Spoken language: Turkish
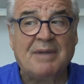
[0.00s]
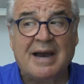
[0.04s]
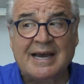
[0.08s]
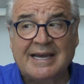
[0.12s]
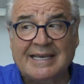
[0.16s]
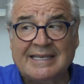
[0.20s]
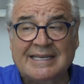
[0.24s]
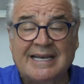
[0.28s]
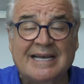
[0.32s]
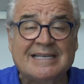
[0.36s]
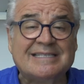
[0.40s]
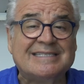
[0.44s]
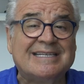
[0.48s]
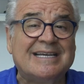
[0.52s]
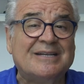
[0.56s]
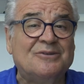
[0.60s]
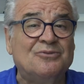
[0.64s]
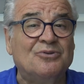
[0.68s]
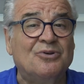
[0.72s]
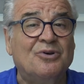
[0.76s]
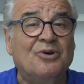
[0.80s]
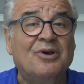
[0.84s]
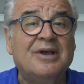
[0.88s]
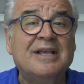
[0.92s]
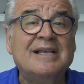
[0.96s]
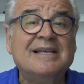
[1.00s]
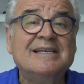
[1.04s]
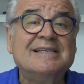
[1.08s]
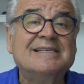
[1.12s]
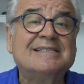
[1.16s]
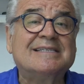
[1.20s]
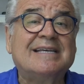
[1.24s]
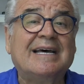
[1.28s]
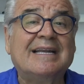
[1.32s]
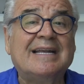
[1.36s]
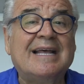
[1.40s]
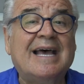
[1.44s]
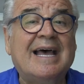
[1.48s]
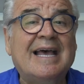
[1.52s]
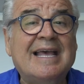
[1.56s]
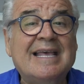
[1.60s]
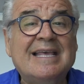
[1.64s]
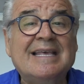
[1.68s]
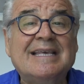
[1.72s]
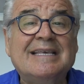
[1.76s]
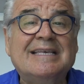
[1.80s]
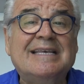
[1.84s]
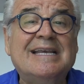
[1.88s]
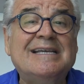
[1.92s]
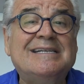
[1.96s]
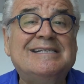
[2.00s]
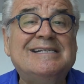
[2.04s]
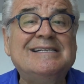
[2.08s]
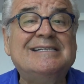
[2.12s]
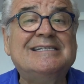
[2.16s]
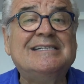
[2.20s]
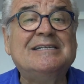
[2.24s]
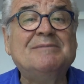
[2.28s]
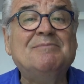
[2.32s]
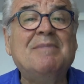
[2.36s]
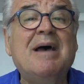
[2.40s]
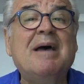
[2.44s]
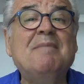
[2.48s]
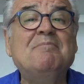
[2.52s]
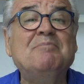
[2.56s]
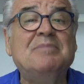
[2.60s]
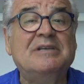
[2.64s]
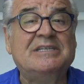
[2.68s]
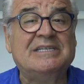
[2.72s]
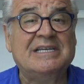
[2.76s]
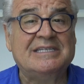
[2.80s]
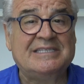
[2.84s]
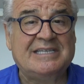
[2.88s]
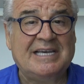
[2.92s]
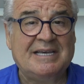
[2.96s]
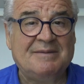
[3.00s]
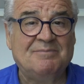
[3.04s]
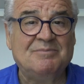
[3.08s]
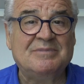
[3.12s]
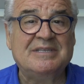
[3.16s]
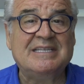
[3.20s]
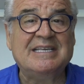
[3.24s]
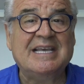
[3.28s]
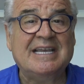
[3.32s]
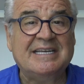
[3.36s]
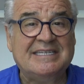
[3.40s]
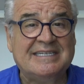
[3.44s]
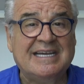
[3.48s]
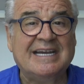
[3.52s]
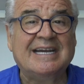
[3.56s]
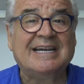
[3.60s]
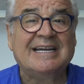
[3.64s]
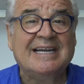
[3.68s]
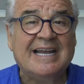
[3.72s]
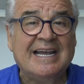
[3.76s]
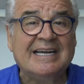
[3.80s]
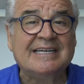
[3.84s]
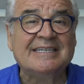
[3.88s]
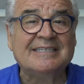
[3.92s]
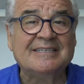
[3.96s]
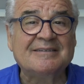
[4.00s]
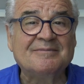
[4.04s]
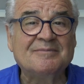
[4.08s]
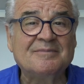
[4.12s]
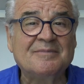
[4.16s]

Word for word: Bak yaz geliyor sana yeşil çimen biçeceğim diyecekler.